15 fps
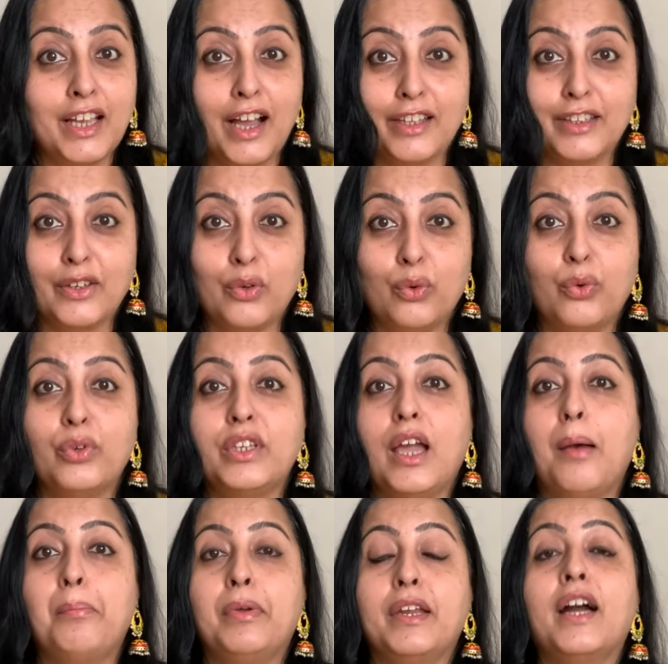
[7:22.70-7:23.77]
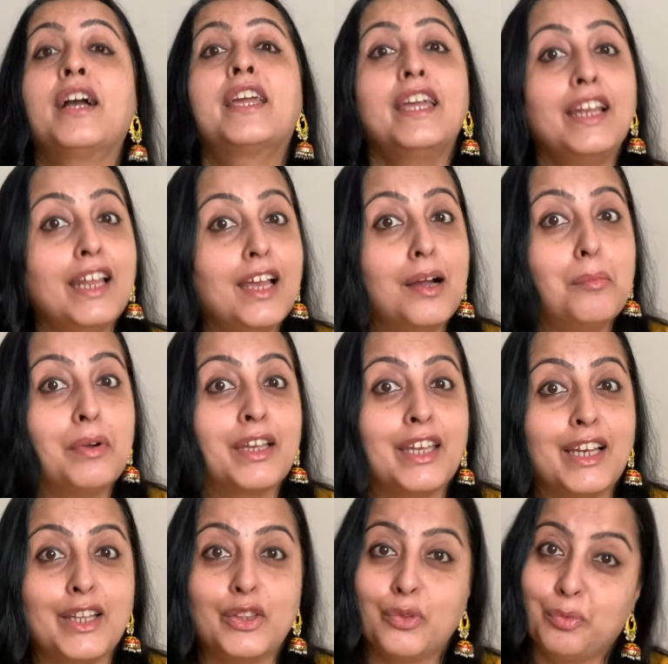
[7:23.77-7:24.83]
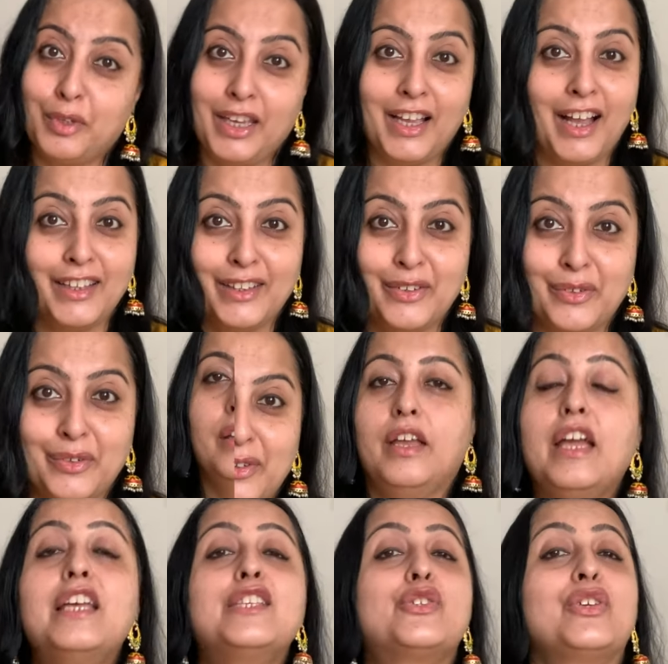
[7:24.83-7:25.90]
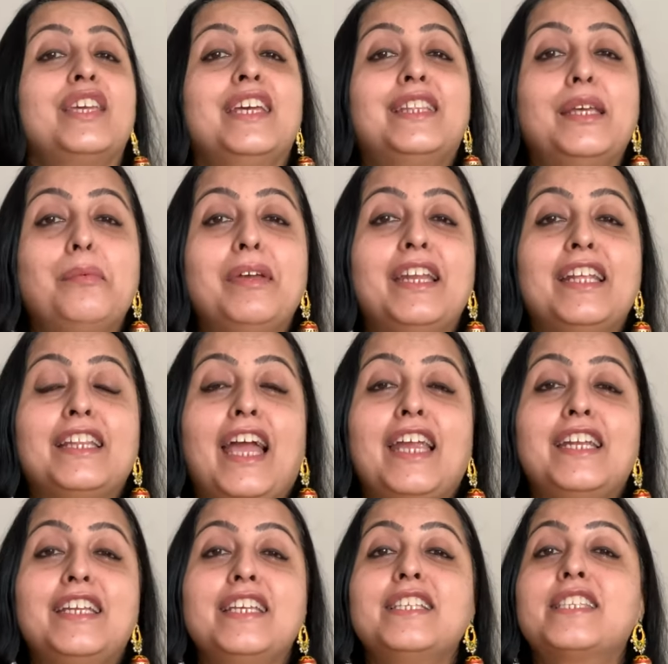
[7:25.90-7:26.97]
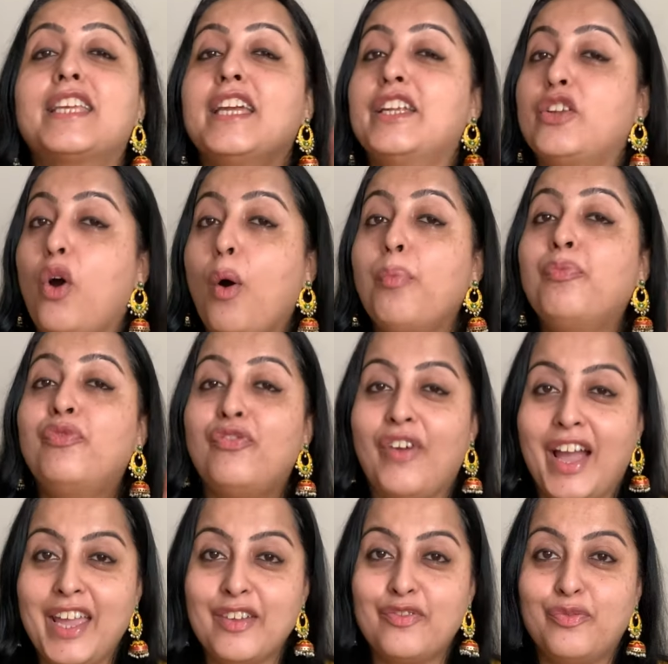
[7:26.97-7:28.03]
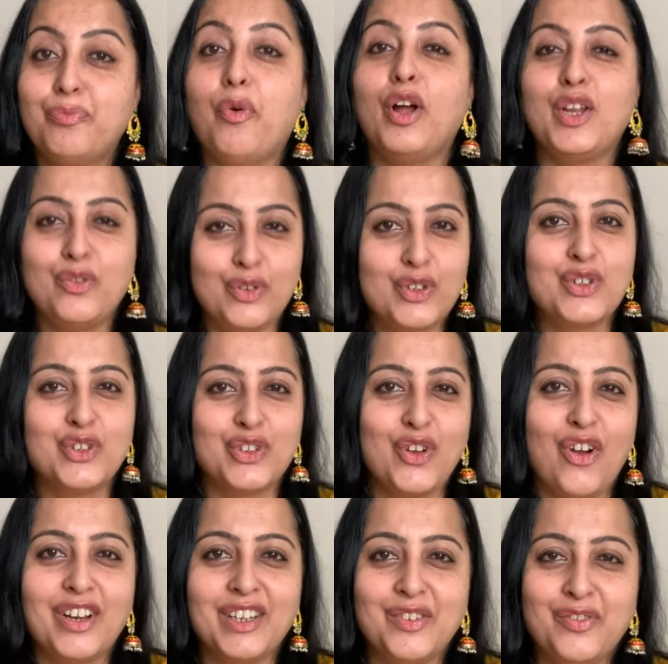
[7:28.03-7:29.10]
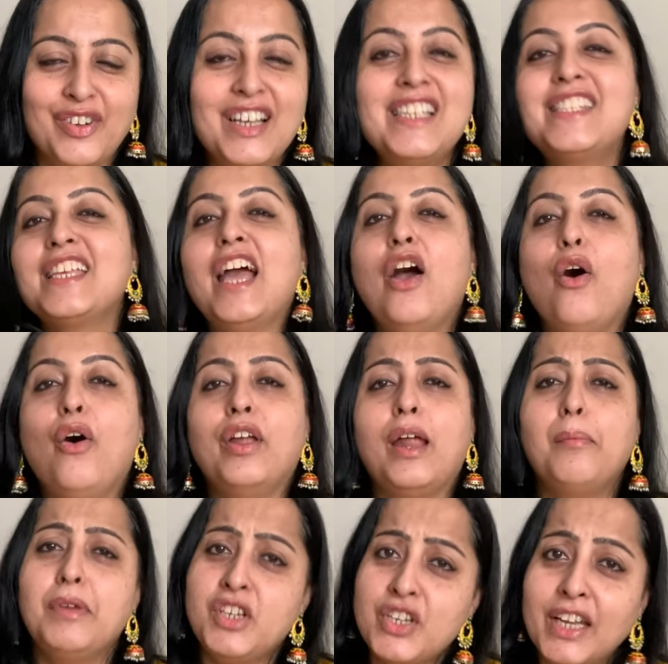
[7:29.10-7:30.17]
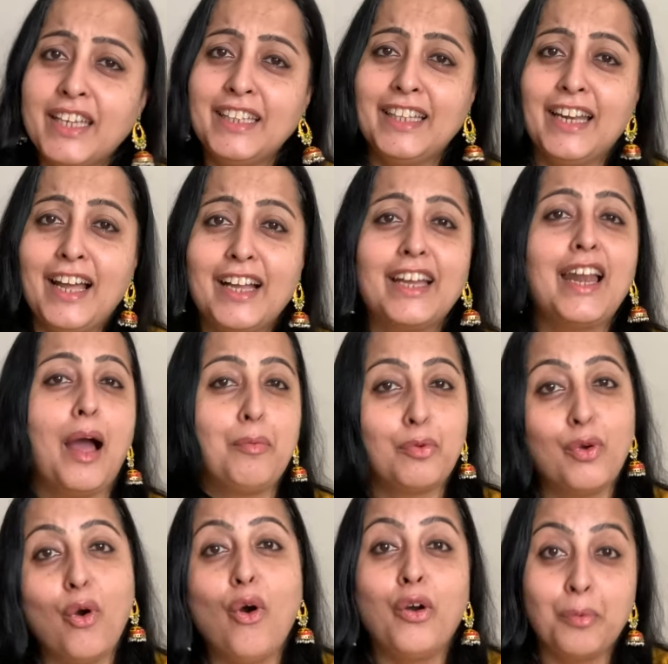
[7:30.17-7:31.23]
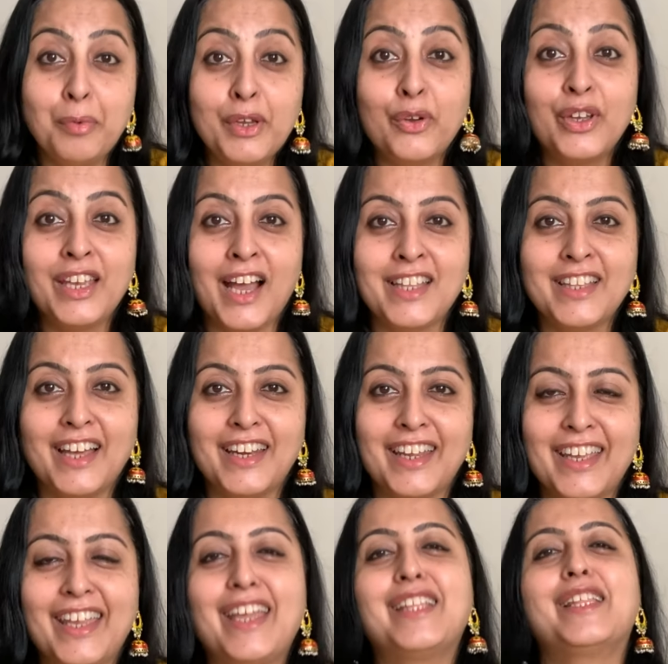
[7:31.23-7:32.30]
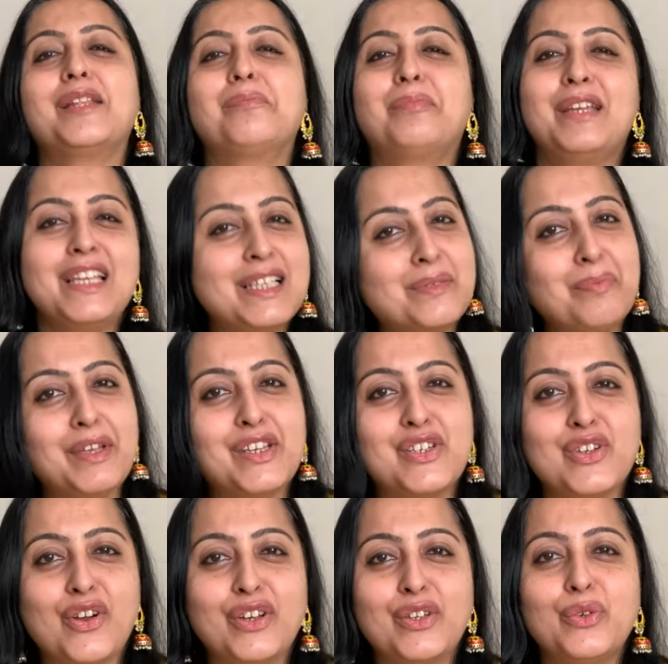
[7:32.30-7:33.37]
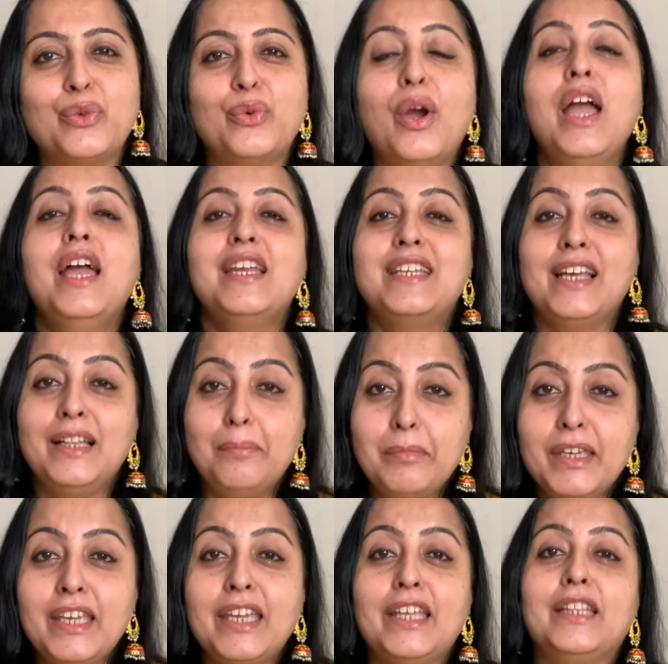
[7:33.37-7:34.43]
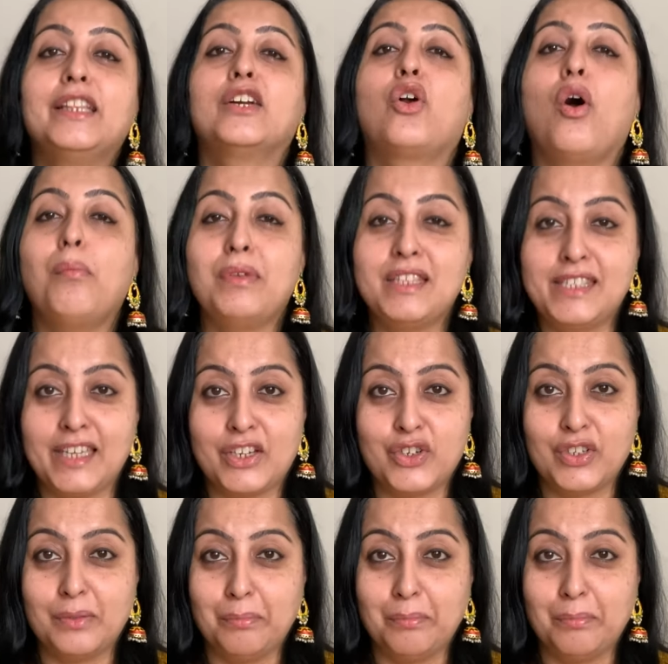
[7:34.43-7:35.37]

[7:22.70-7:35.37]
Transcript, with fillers: गाने हों या फिर अकेले हम अकेले तुम तो के गाने हों सो so, ये थे मेरे 90s के टॉप फाइव बॉलीवुड कोरियोग्राफर्स और हमेशा की तरह अगर आपको और भी कोई याद आ रहे हैं देन प्लीज़ मेक श्योर यू टेल मी इन द कॉमेंट सेक्शन